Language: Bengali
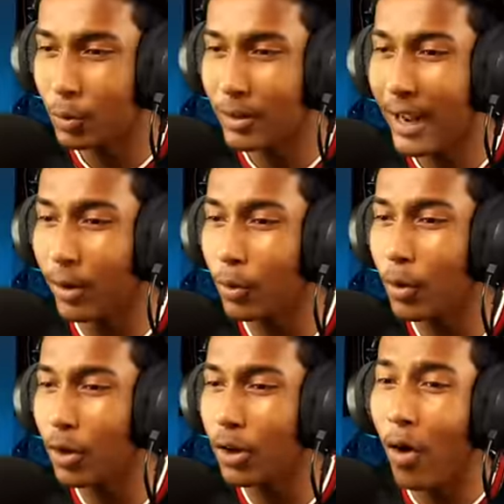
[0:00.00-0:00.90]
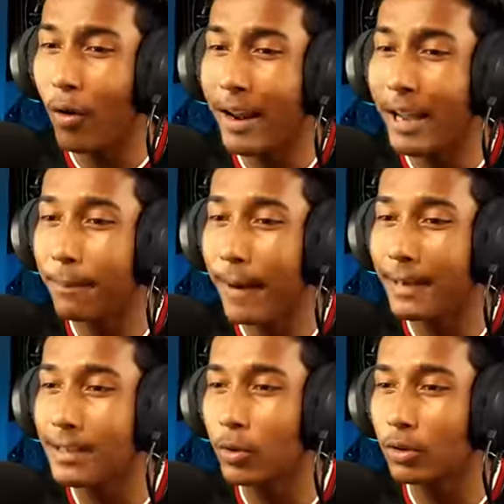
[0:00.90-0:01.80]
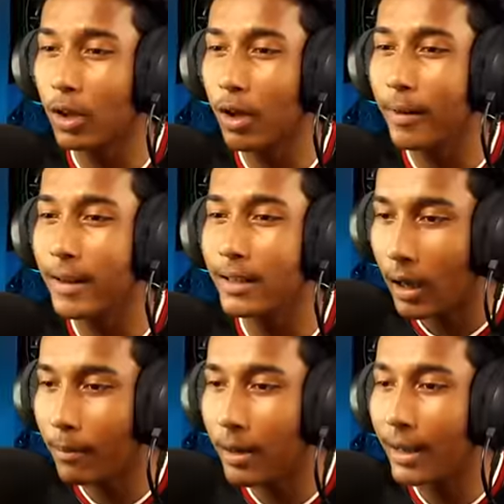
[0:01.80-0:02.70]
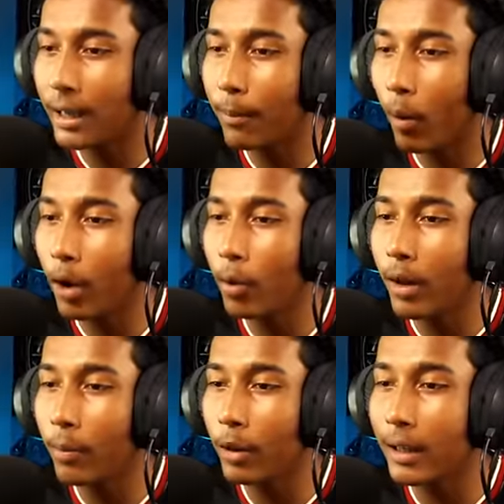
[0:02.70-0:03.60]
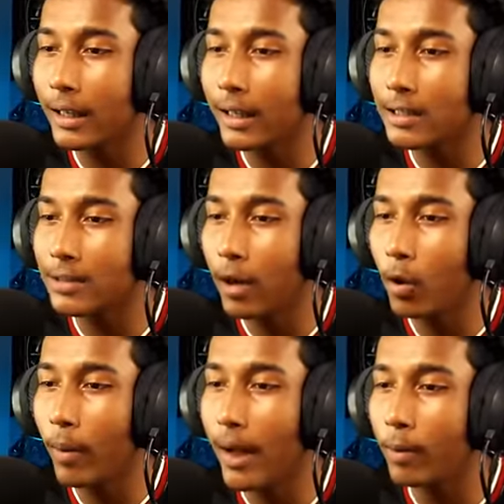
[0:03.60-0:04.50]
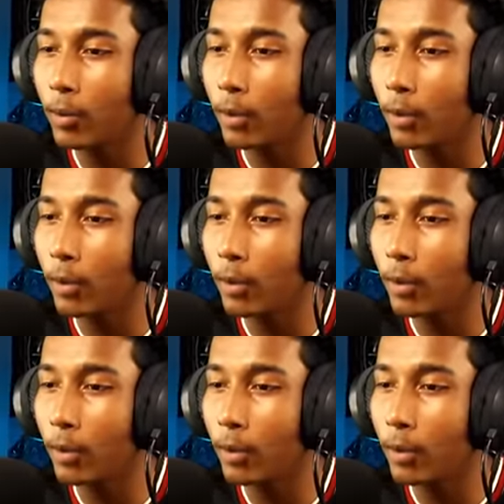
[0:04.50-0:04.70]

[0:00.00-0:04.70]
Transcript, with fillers: তোদের এখনো অনেক প্র্যাকটিস করতে হবে ভাই আমরা এখানে বলিউডের বই দেখে দেখে সাল্লু ভাইয়ের মতো